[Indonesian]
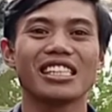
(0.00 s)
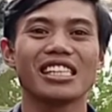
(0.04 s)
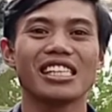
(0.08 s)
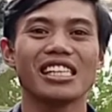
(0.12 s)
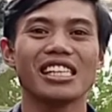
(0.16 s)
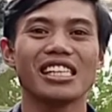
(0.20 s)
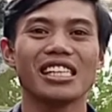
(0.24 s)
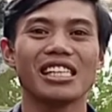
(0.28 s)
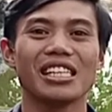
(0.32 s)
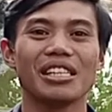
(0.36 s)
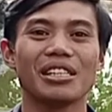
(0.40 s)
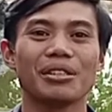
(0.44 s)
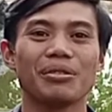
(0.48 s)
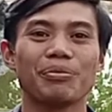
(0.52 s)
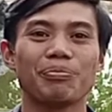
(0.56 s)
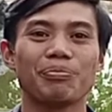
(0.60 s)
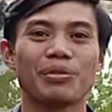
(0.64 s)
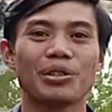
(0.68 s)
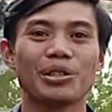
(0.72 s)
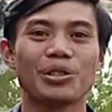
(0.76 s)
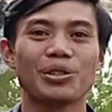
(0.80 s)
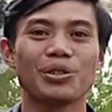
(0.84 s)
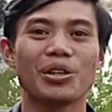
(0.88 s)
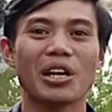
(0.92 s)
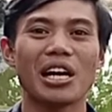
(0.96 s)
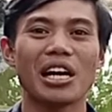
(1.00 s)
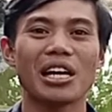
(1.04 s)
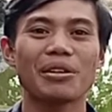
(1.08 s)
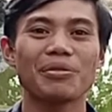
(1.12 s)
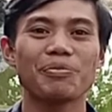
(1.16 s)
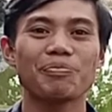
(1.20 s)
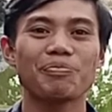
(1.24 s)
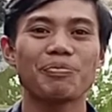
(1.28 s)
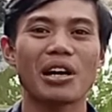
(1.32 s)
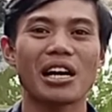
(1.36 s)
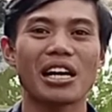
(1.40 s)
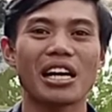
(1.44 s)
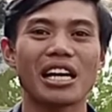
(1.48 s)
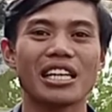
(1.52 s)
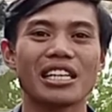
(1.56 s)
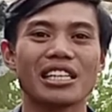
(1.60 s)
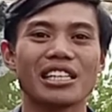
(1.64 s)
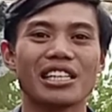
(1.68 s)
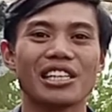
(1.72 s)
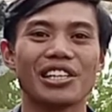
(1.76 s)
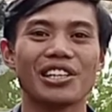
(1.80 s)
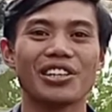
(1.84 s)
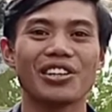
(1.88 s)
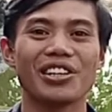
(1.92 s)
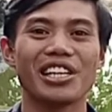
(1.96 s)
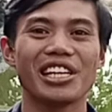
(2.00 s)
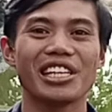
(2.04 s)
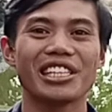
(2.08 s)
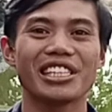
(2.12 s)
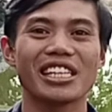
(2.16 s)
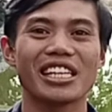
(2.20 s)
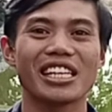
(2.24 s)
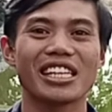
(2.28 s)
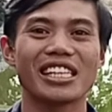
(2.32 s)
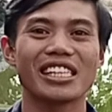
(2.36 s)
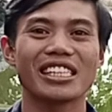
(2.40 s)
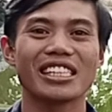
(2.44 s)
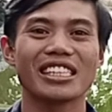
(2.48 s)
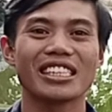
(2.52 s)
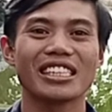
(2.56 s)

di Pejuang Pangan Indonesia.